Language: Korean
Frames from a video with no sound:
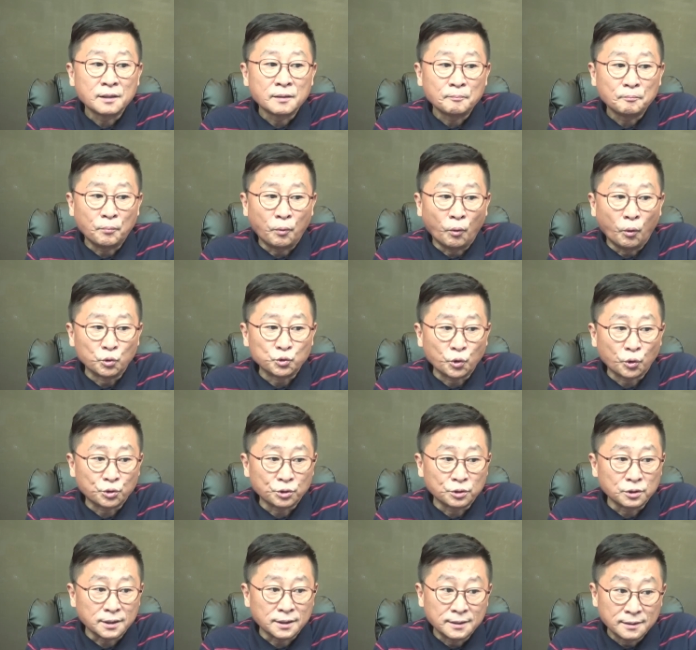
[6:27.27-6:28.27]

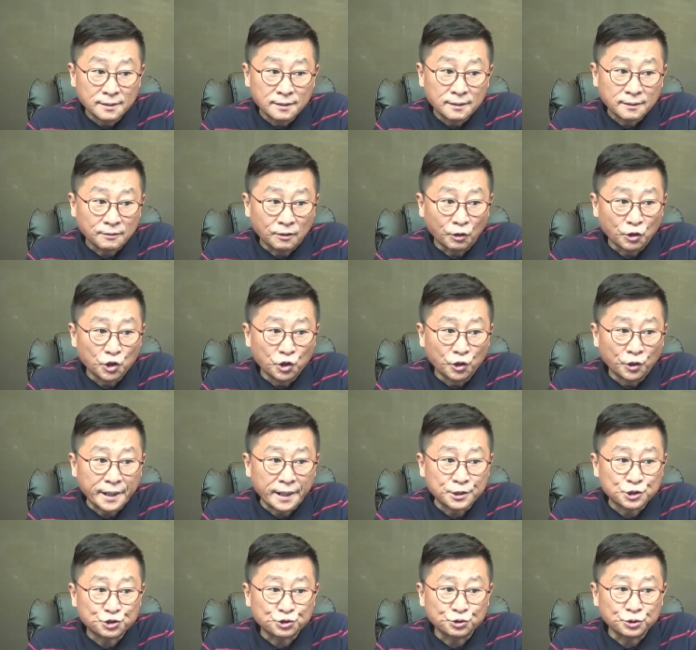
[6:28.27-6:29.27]
보도를 걸러낼
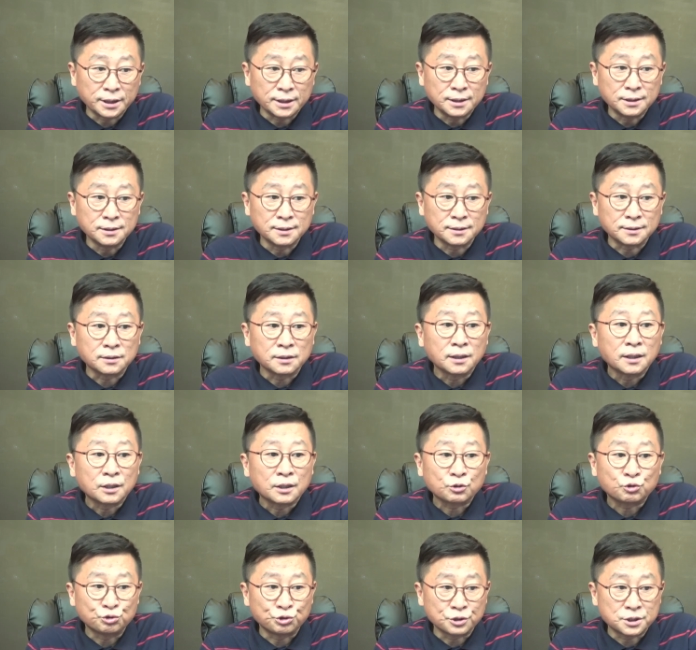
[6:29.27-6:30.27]
수 있는
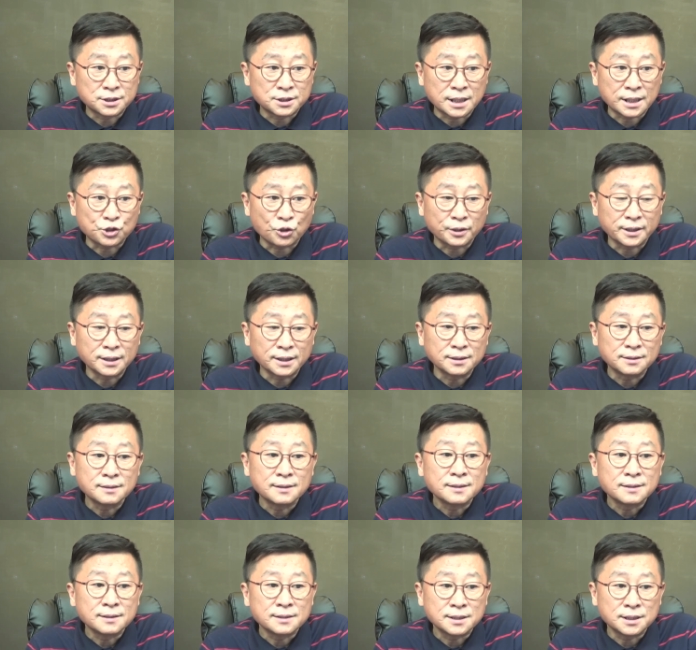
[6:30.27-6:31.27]
구체적인
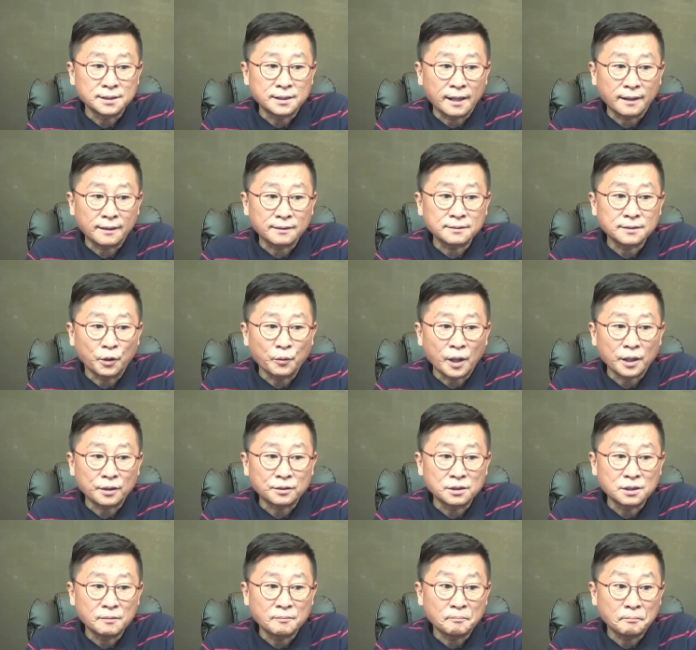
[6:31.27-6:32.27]
실행
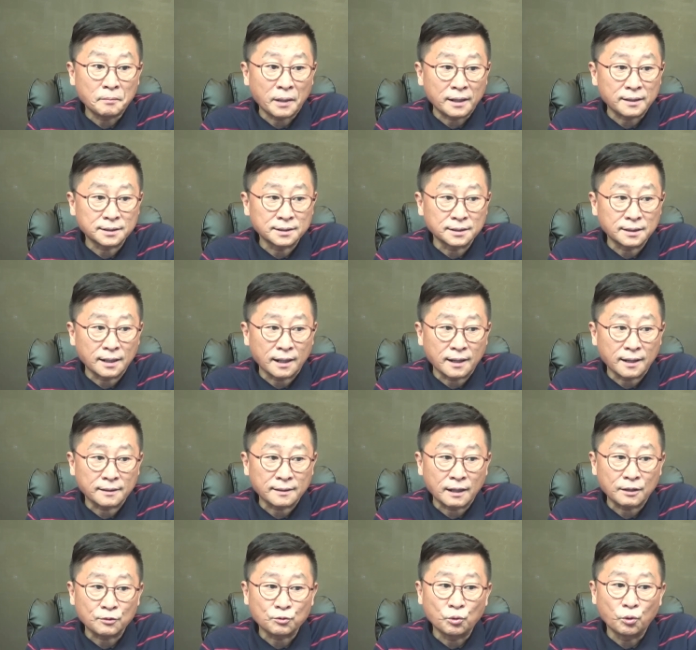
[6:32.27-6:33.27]
계획을
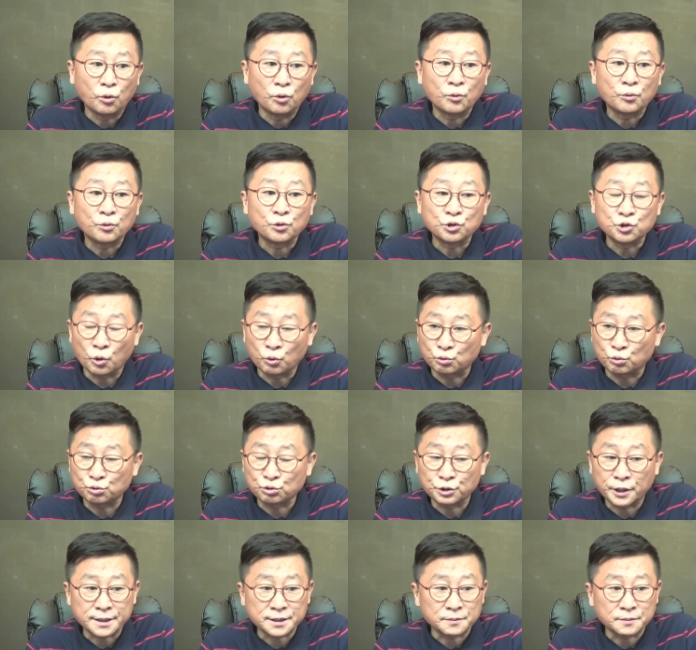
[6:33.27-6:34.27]
밝히라라고
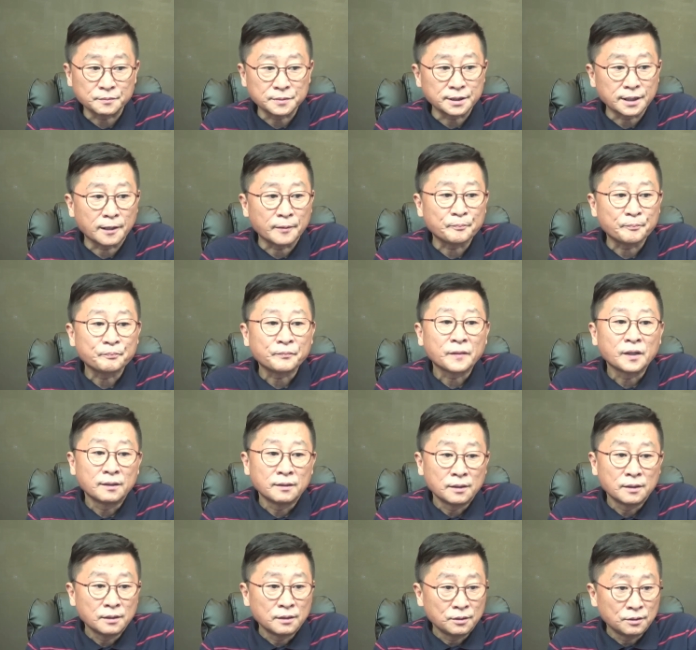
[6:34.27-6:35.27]
요구를 했습니다.
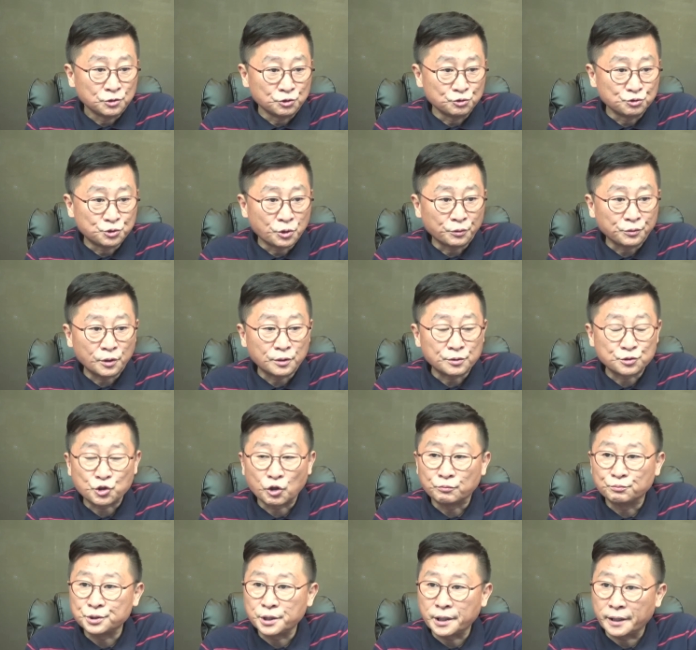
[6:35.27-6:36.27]
윤석열
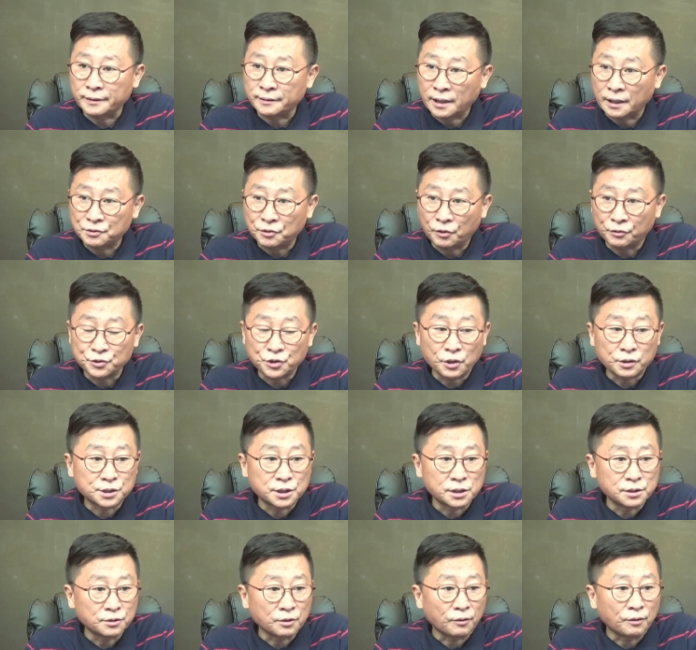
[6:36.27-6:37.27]
정부의
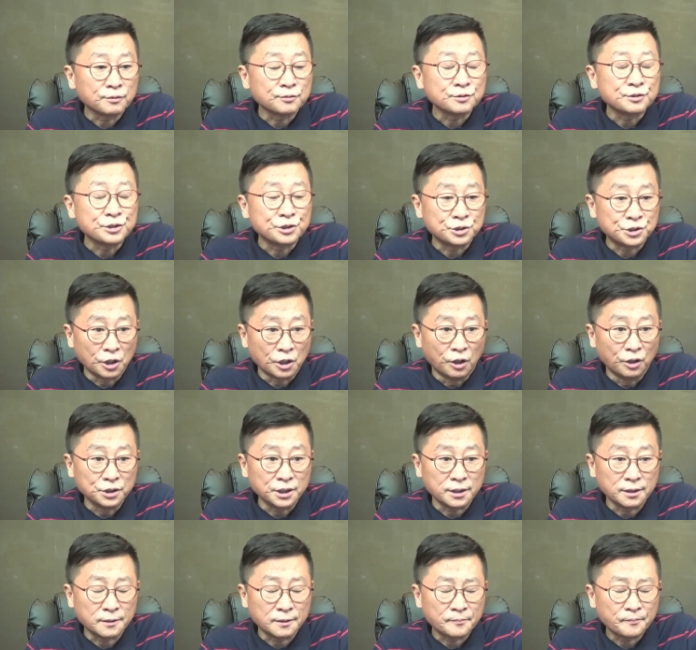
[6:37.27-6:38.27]
대통령실도
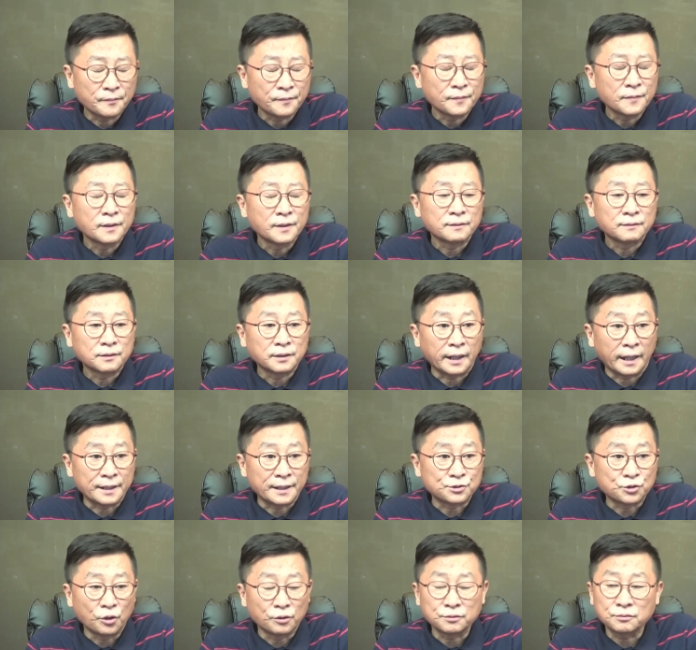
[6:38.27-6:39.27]
연일
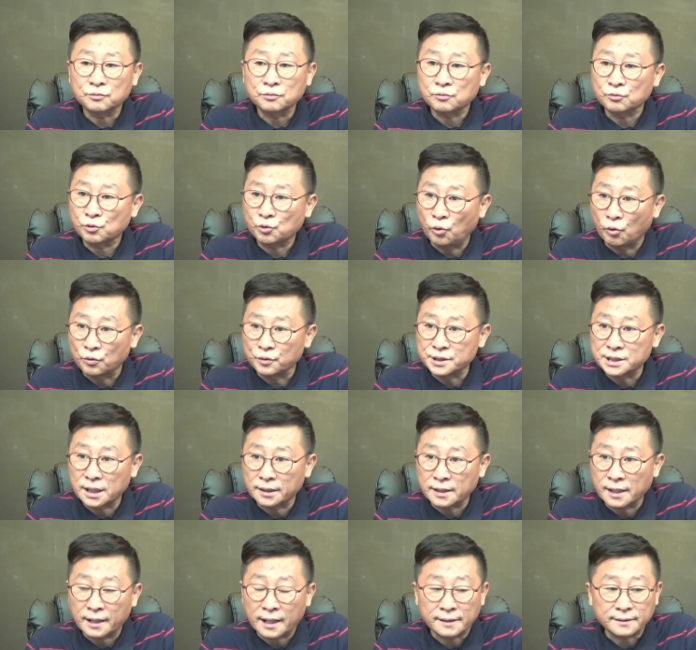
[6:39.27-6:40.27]
대선
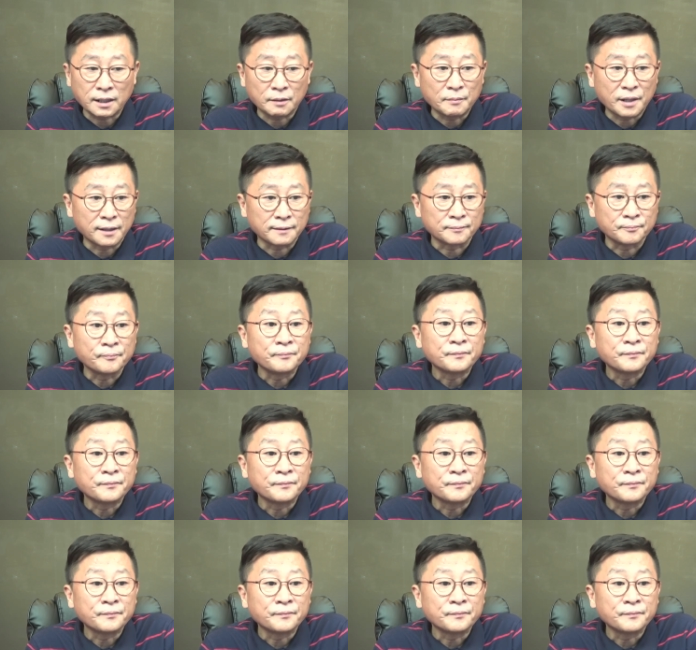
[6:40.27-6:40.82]
공작에 가담한